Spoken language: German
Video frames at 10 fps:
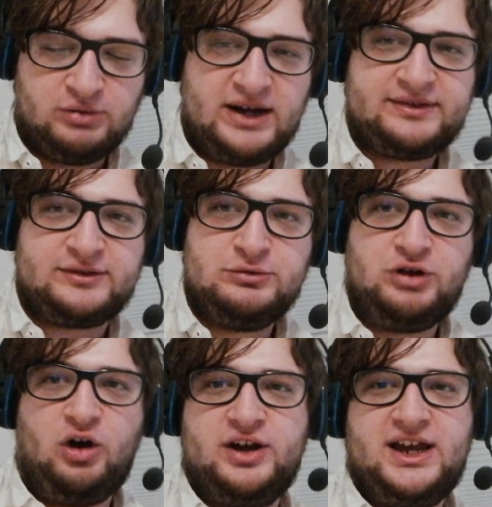Macht's gut,
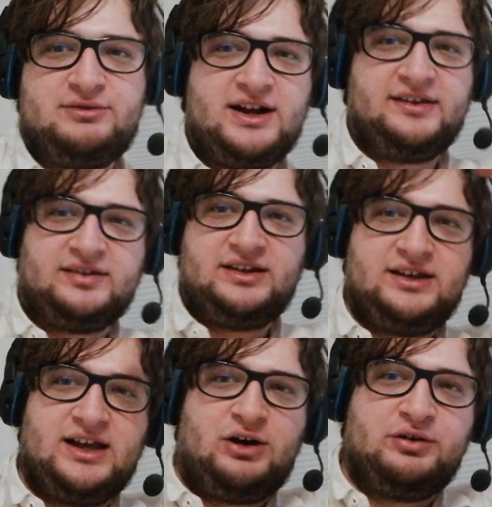euer
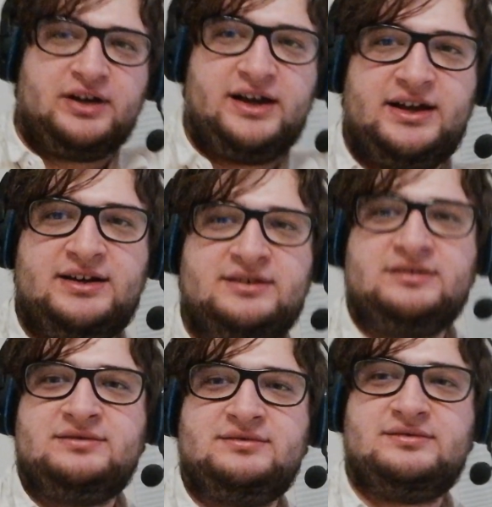Racy, haut
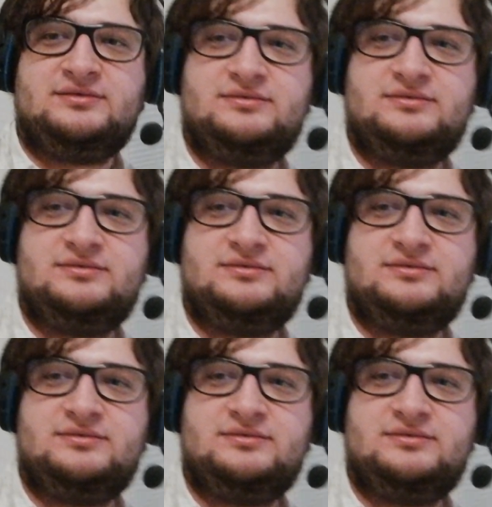rein.